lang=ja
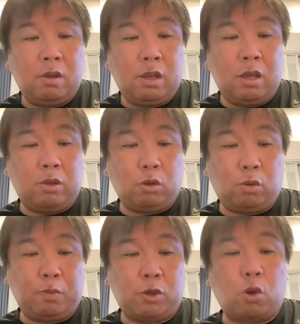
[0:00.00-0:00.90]
えー、
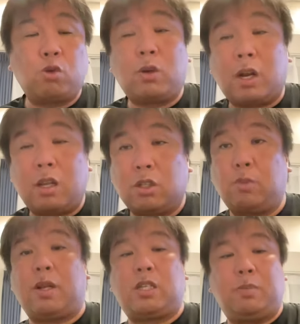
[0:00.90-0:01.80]
の、初球から素
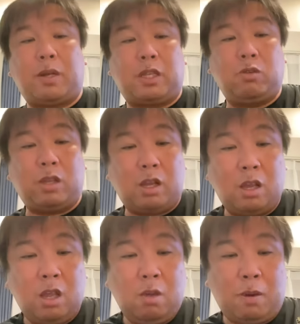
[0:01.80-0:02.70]
晴らしいバッティングでね、
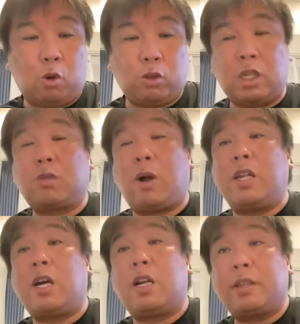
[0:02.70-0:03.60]
まあ、骨折も
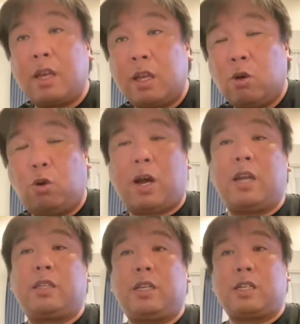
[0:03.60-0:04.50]
間からね、この
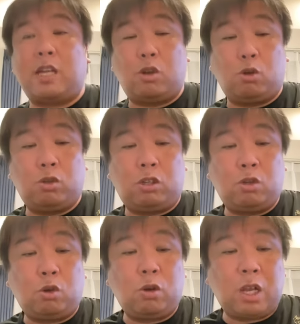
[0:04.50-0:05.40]
帰ってきた戦力ってい
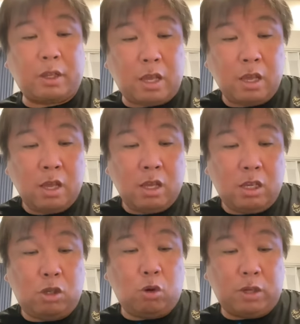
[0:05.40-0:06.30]
うところではね、
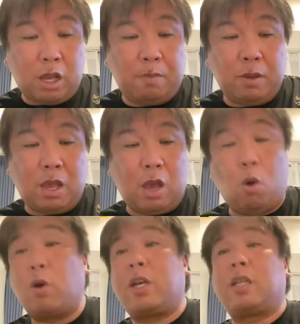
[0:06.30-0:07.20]
非常にね、えー、
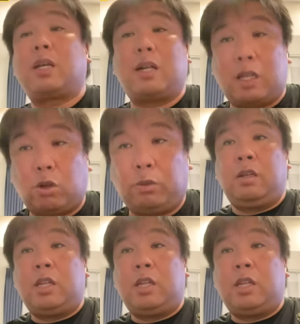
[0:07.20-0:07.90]
大きかったかなと。